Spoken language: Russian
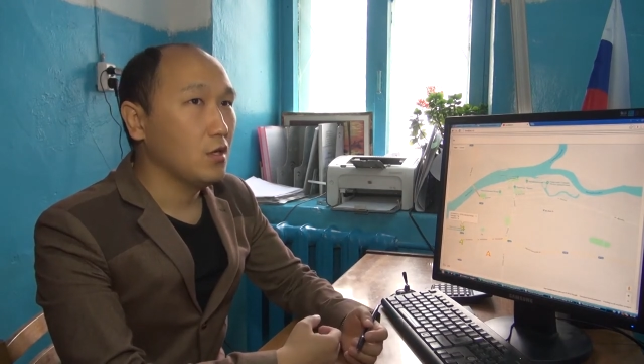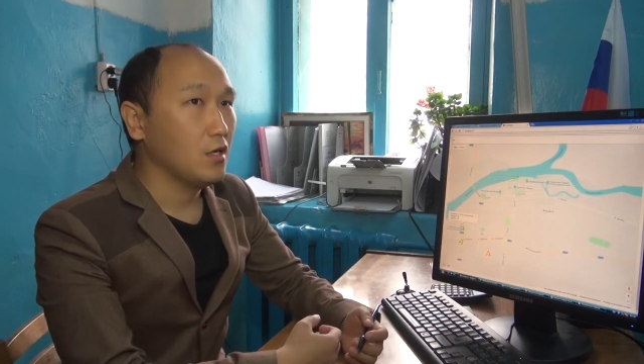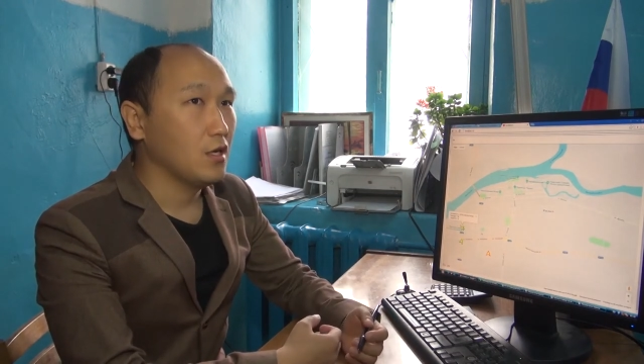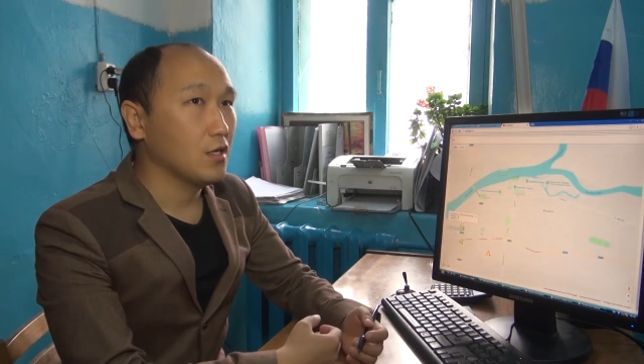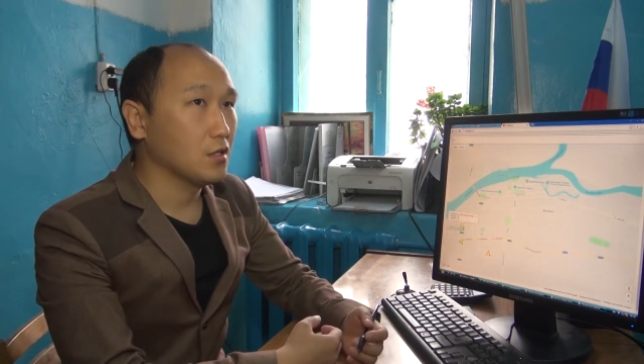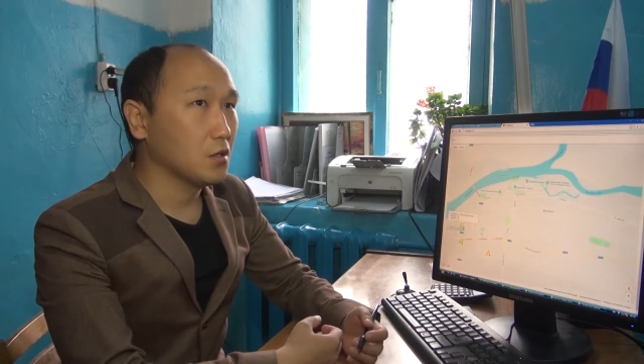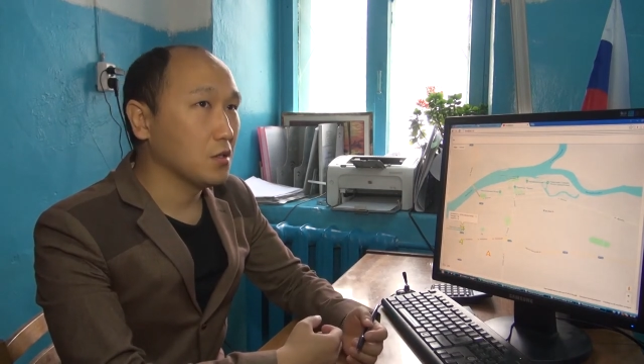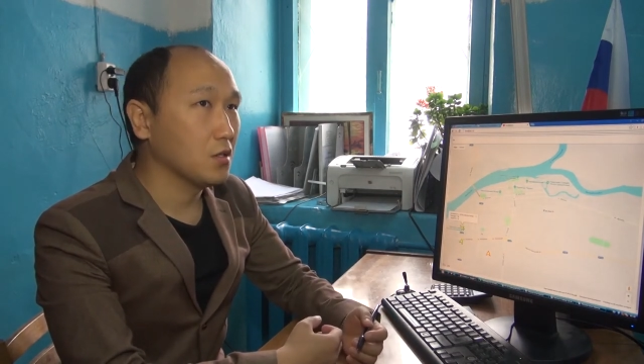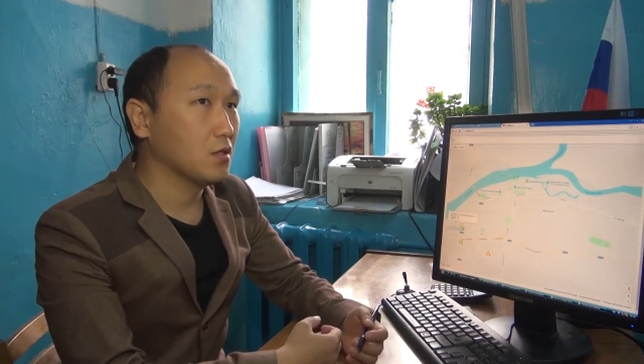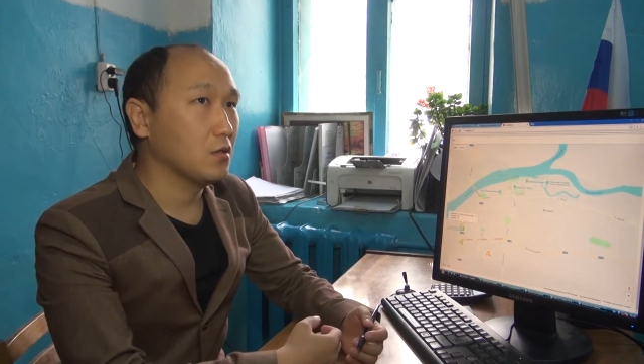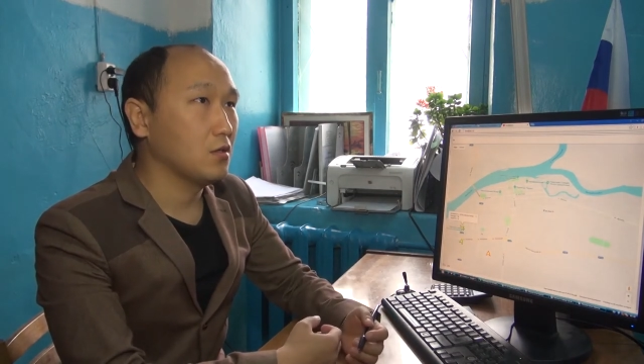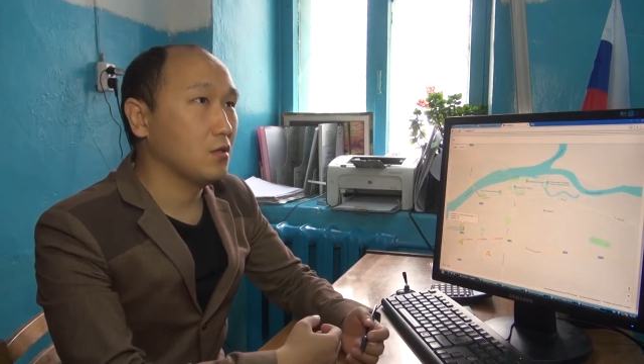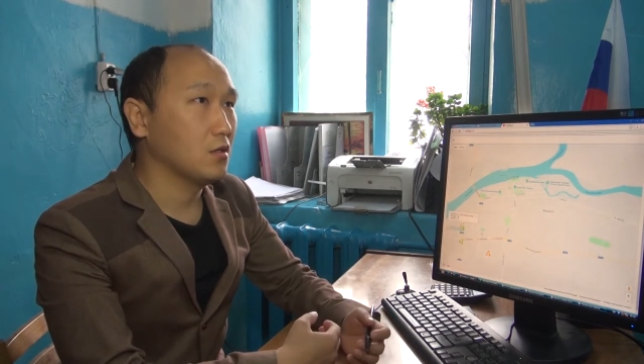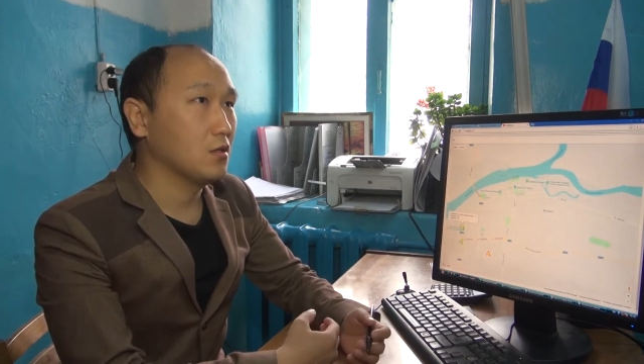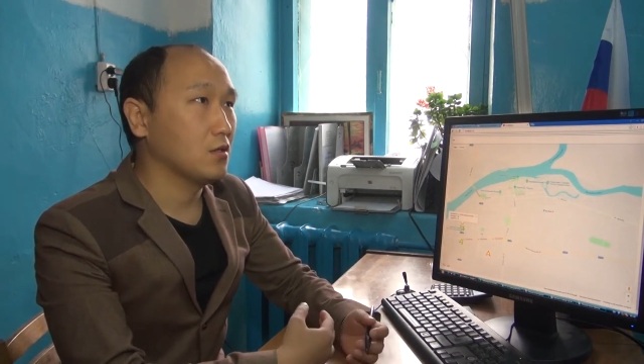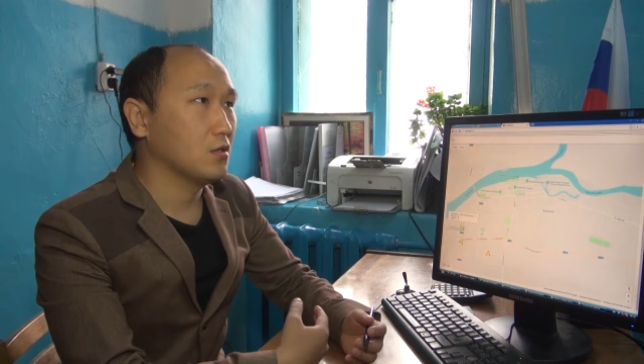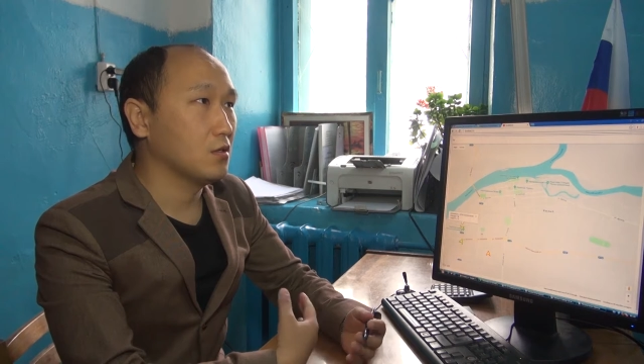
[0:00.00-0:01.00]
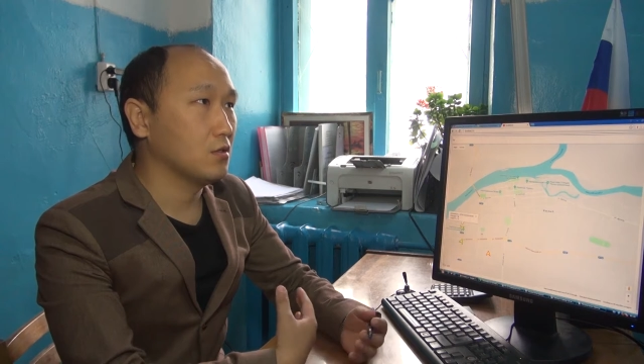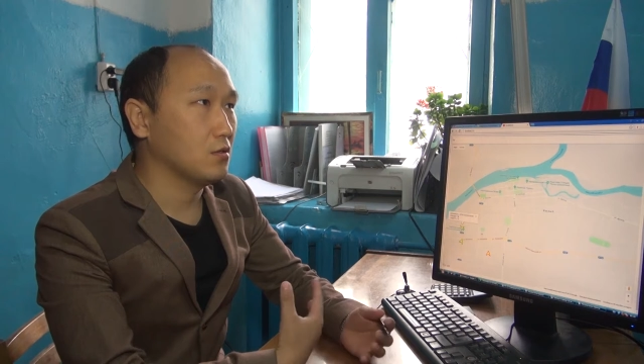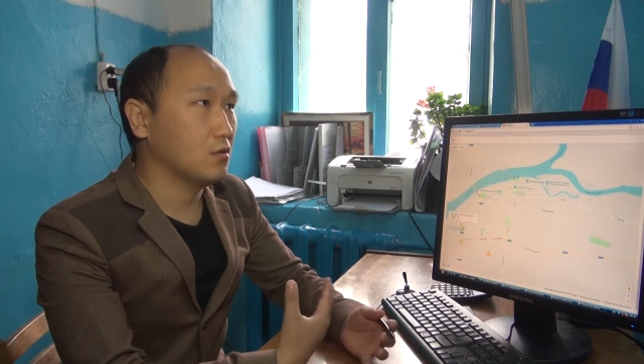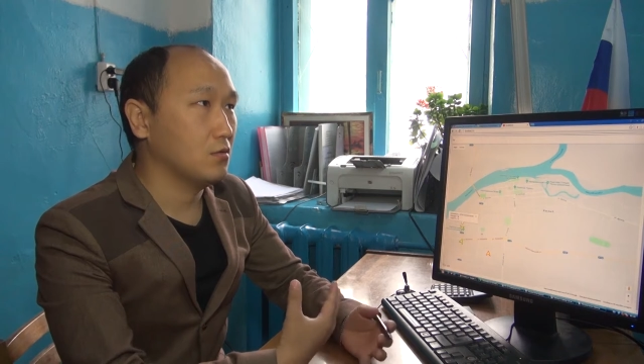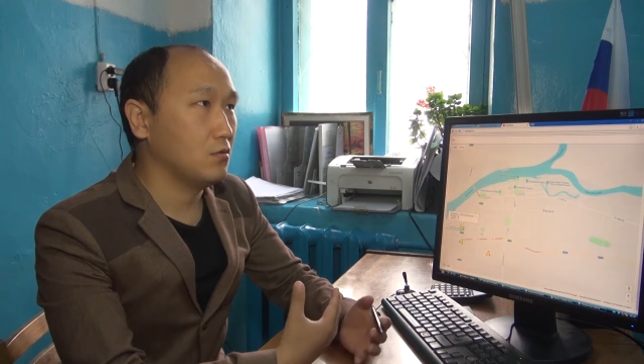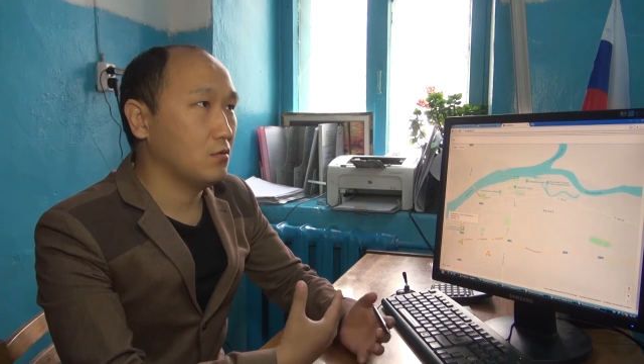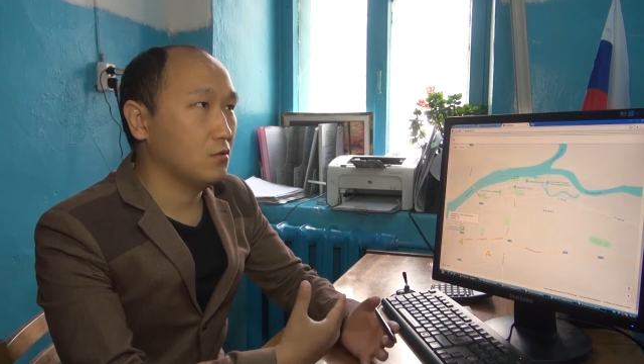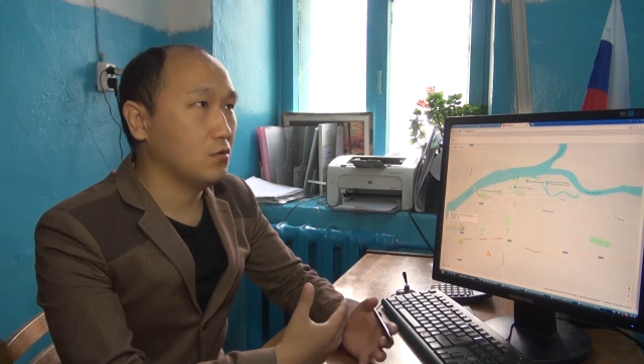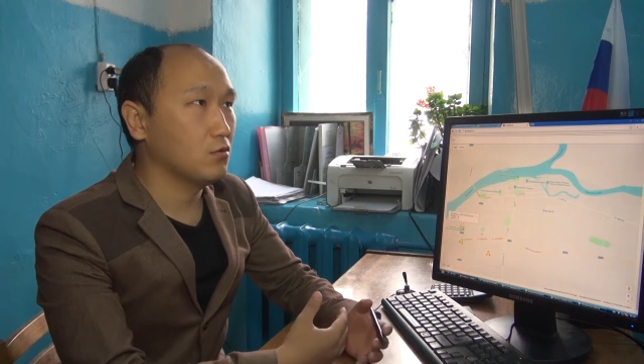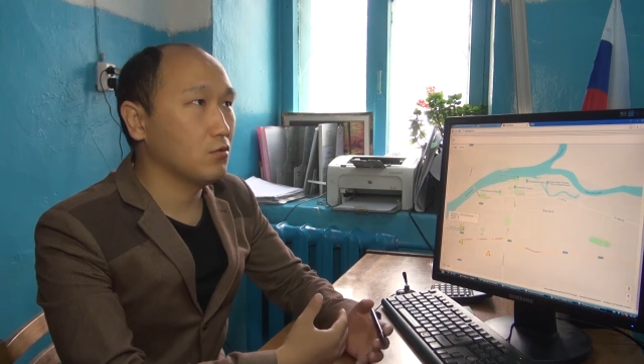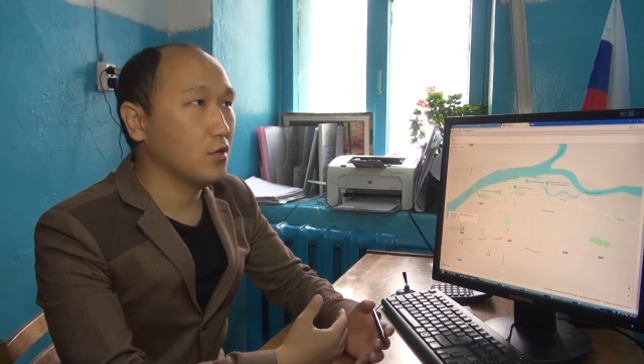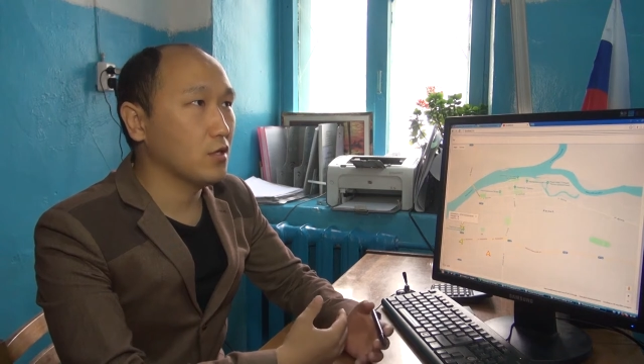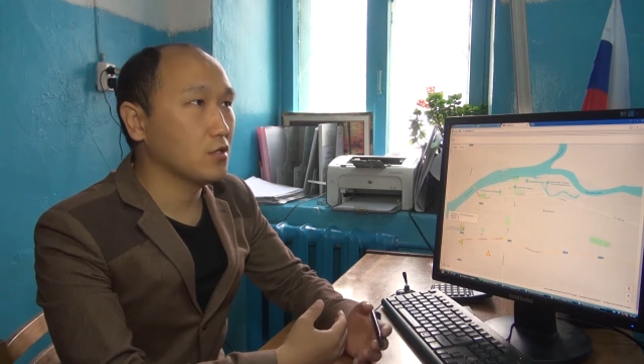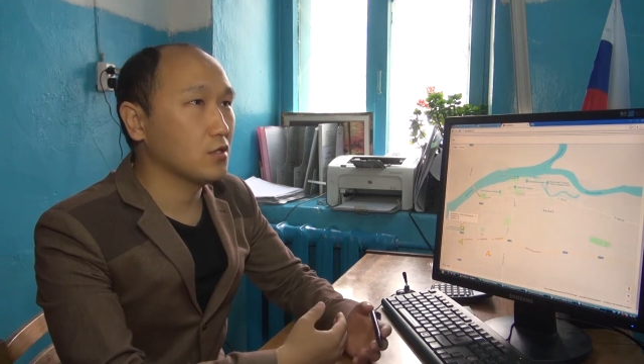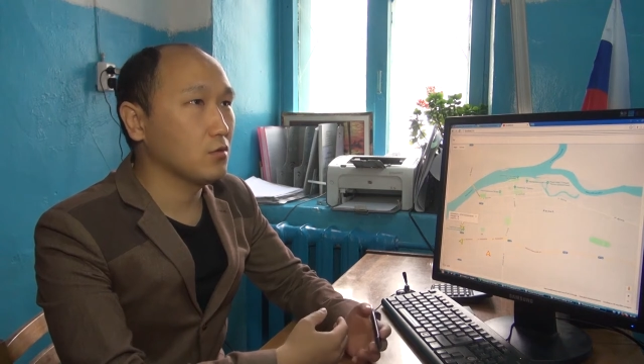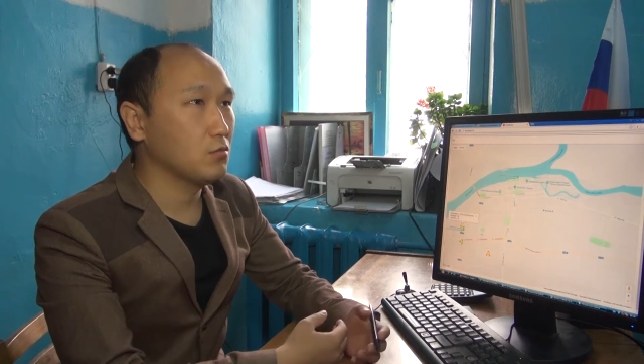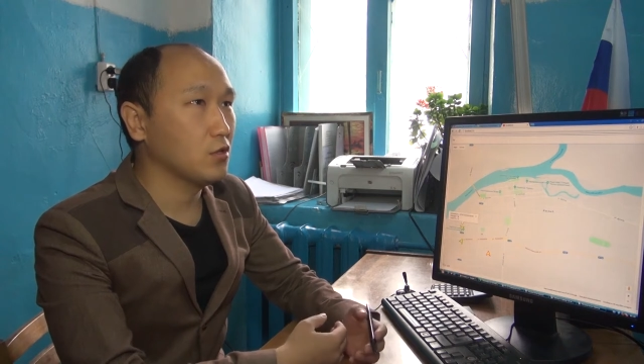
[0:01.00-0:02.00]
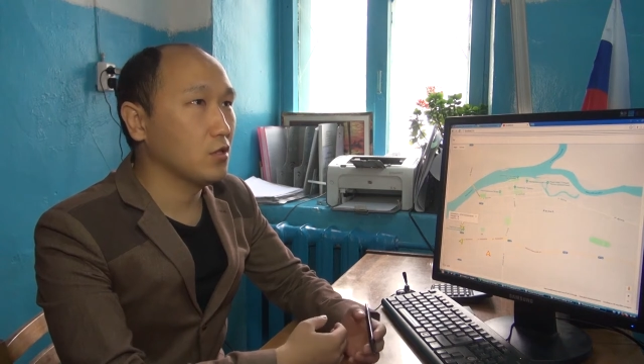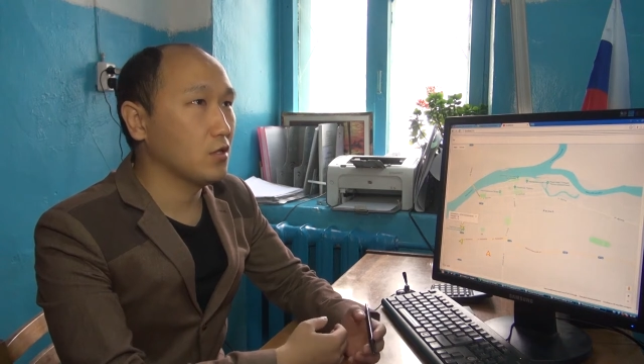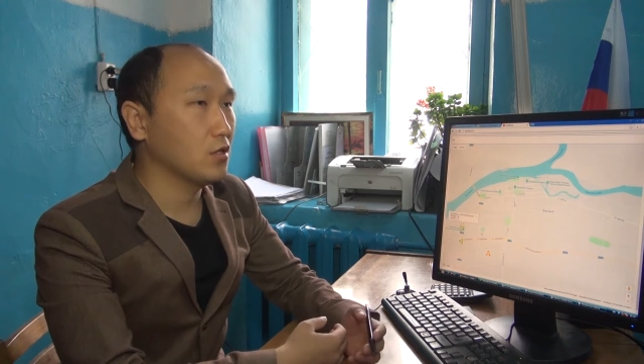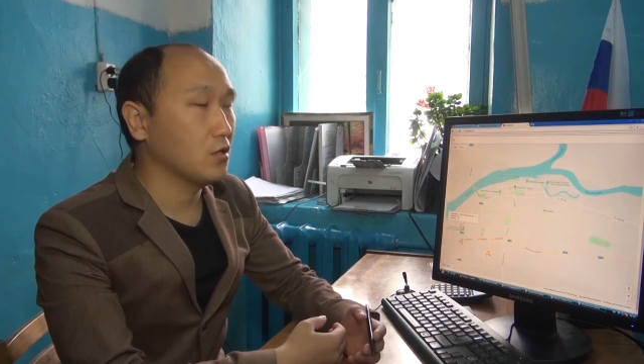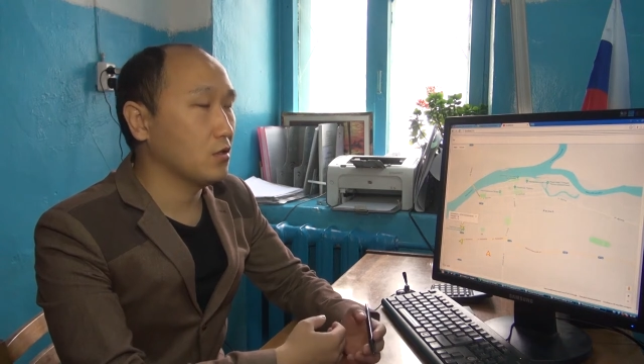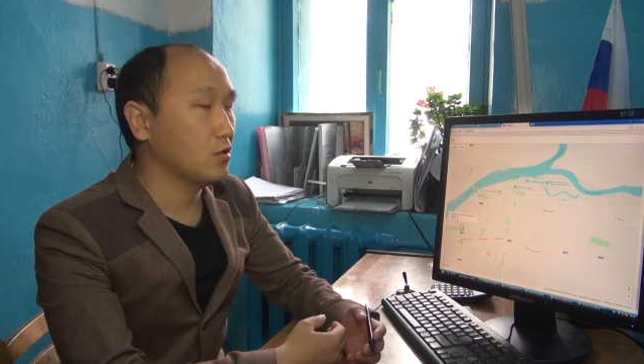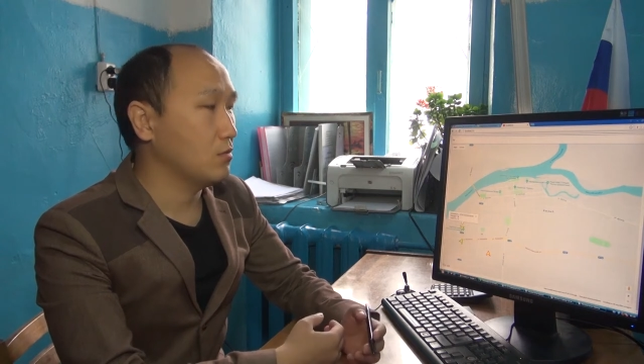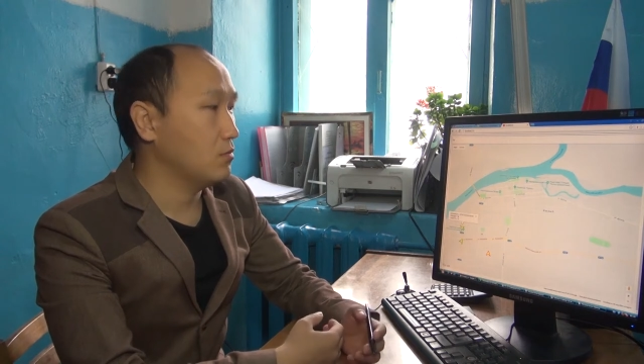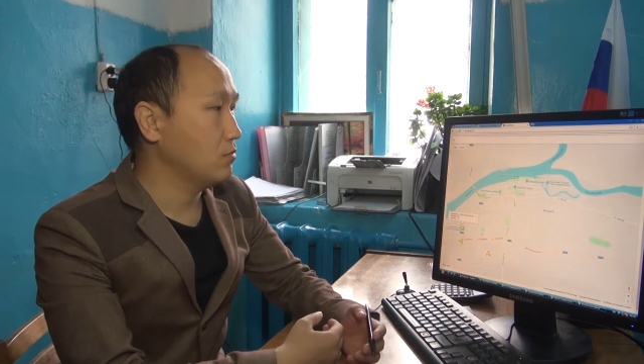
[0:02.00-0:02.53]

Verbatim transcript: эта э, ситуация была,